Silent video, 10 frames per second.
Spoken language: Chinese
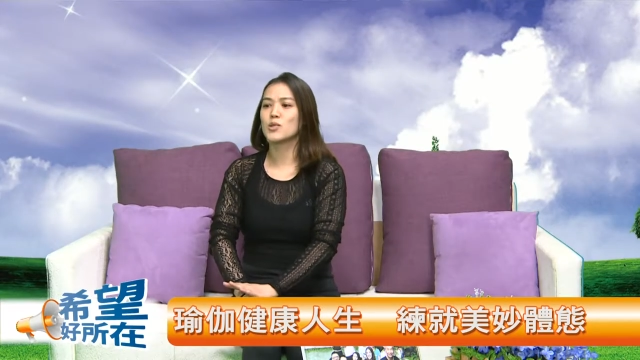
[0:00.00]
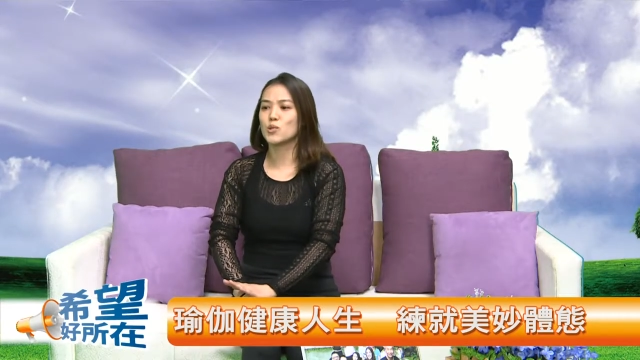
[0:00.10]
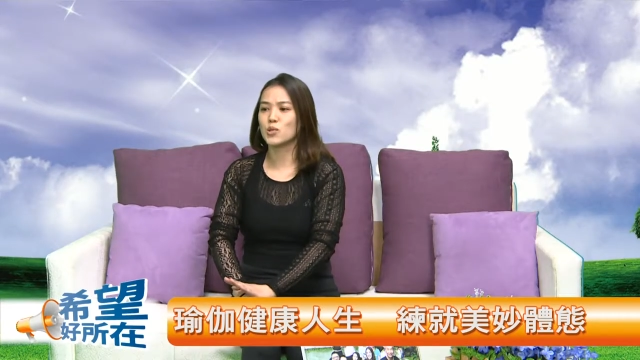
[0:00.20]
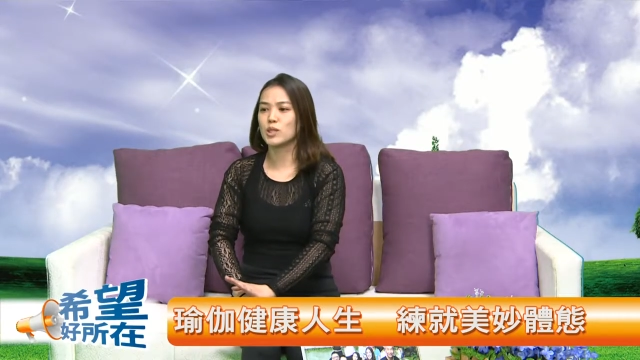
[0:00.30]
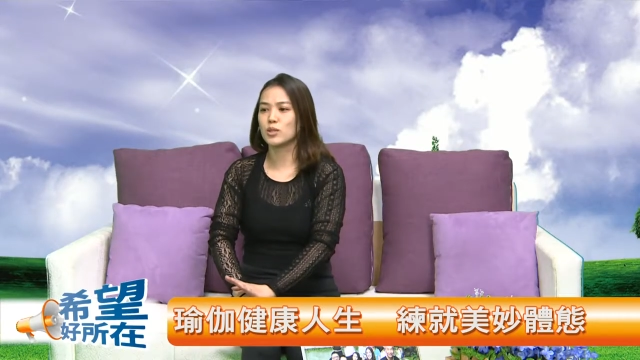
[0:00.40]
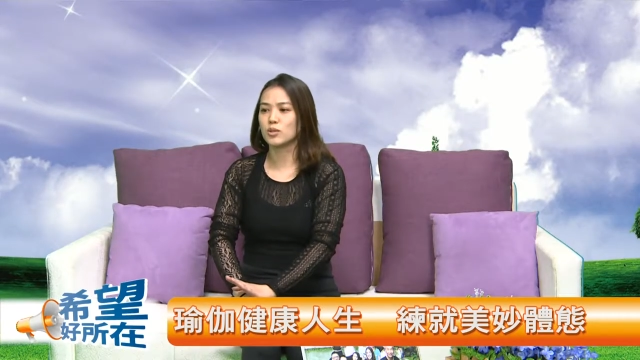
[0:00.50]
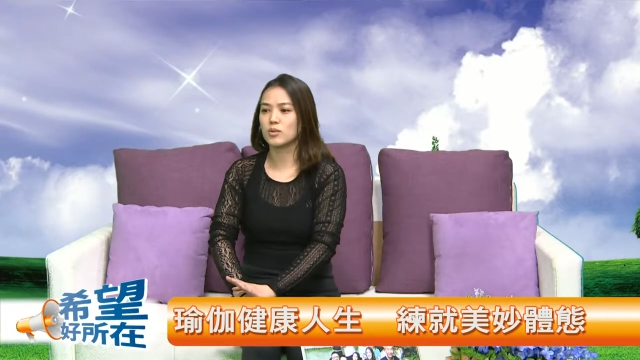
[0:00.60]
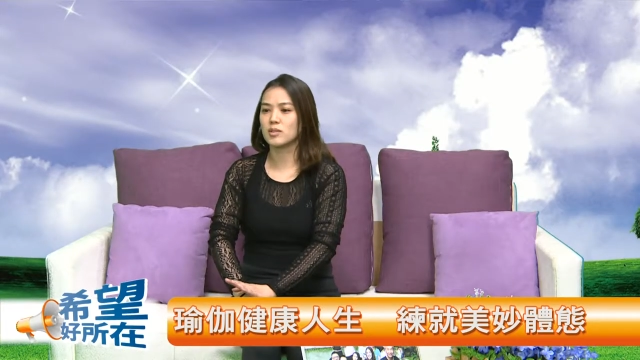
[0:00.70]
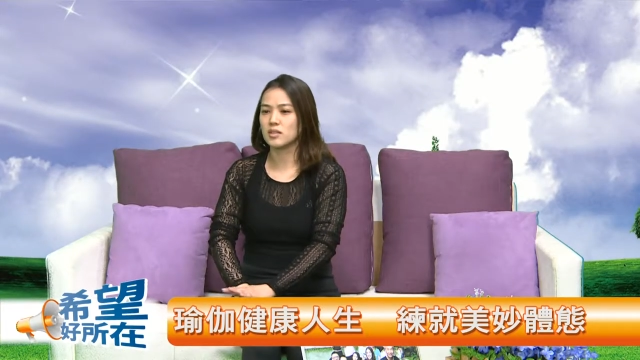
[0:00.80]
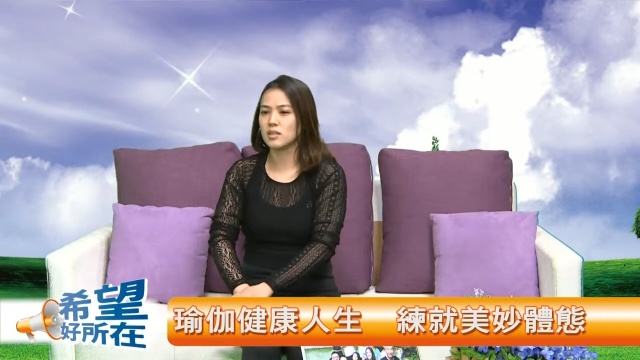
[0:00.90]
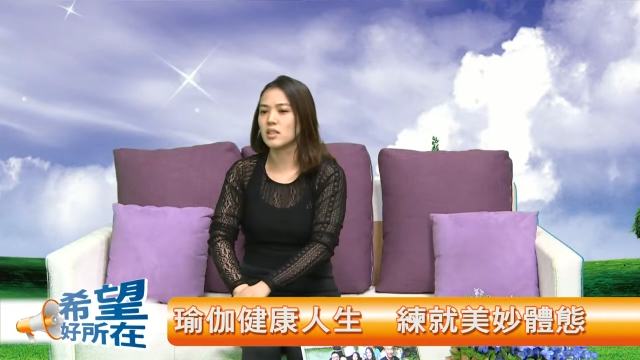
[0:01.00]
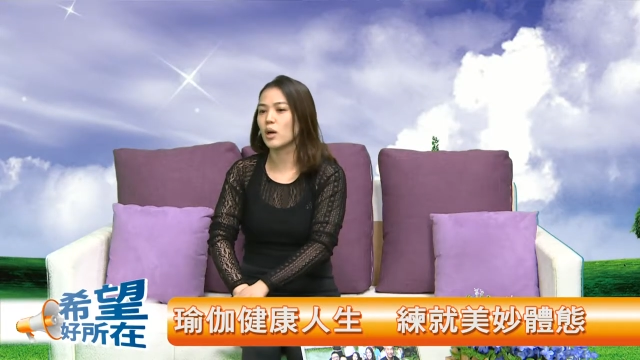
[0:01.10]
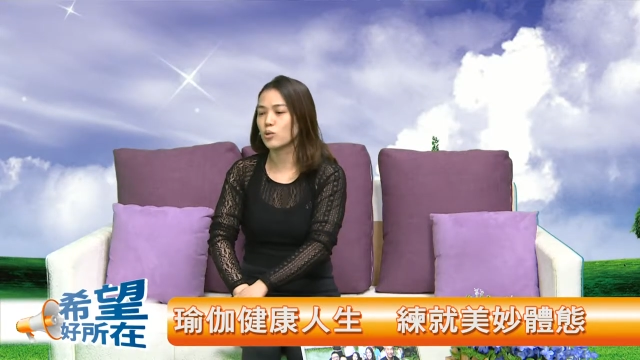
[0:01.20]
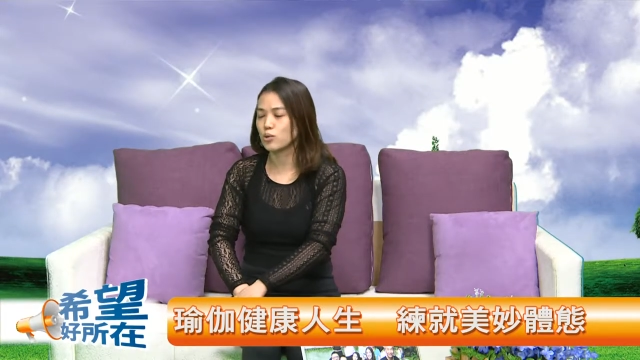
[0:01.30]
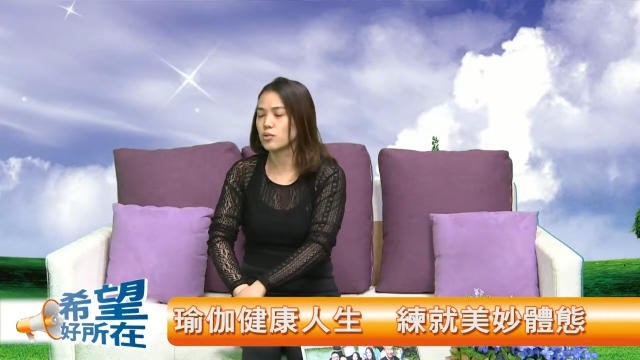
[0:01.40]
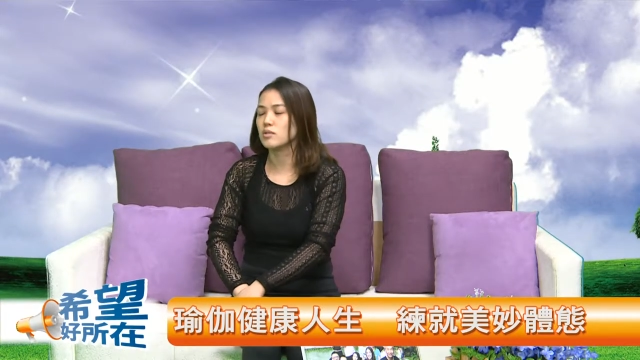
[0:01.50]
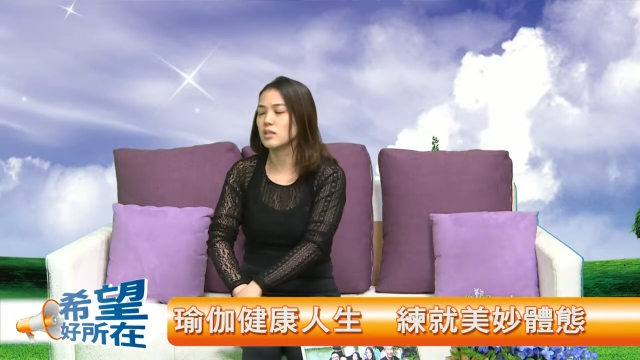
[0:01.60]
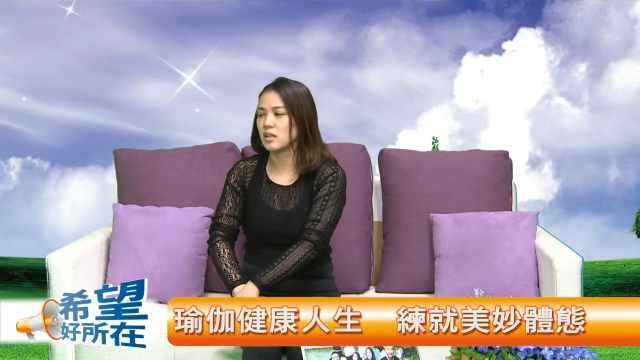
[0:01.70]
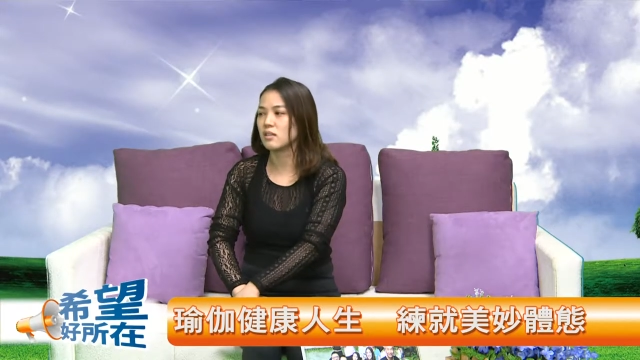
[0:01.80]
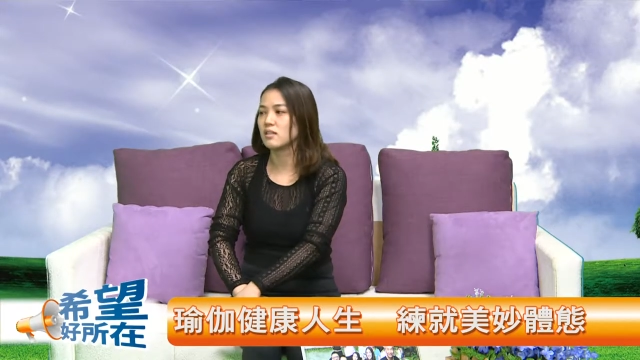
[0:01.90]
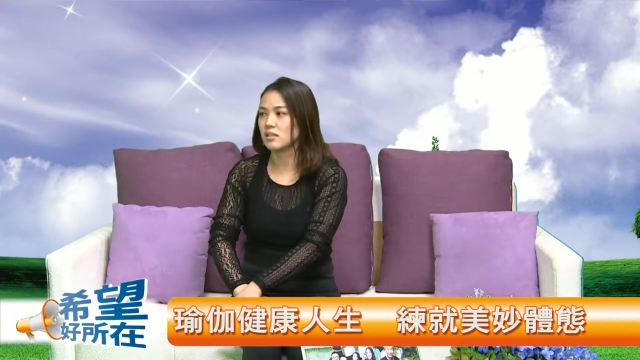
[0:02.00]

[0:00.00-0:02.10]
当职业的时候，其实应该有十年